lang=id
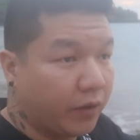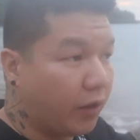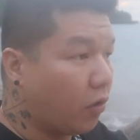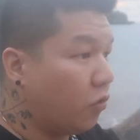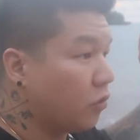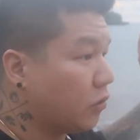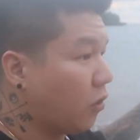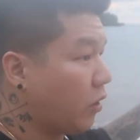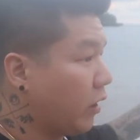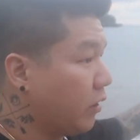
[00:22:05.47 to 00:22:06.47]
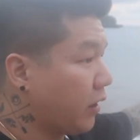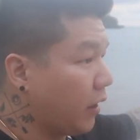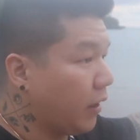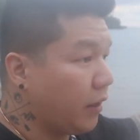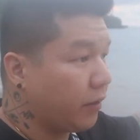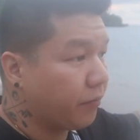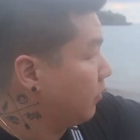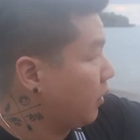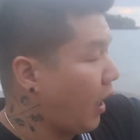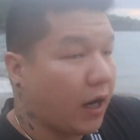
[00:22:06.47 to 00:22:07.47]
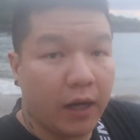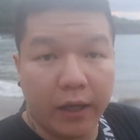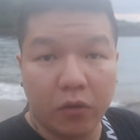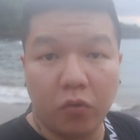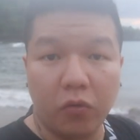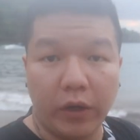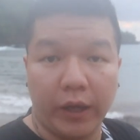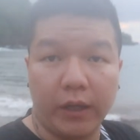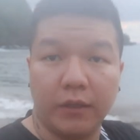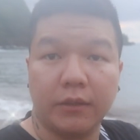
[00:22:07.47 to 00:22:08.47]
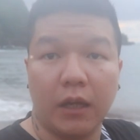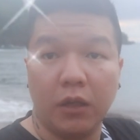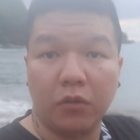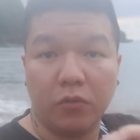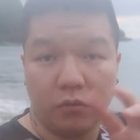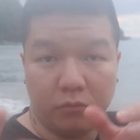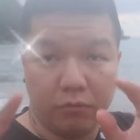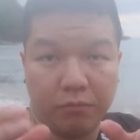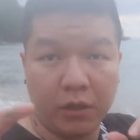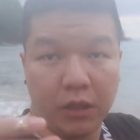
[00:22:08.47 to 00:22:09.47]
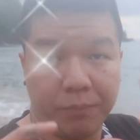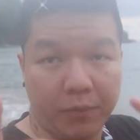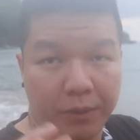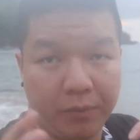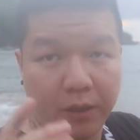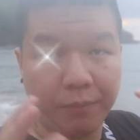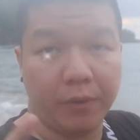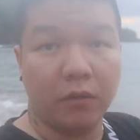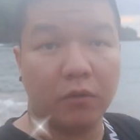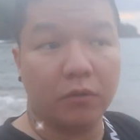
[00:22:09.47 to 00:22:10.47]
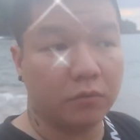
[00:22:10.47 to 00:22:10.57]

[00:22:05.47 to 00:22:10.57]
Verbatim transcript: Jadi kalau lu snorkeling di sana, karangnya itu kayak kristal gitu, berkelip-kelip-kelip gitu.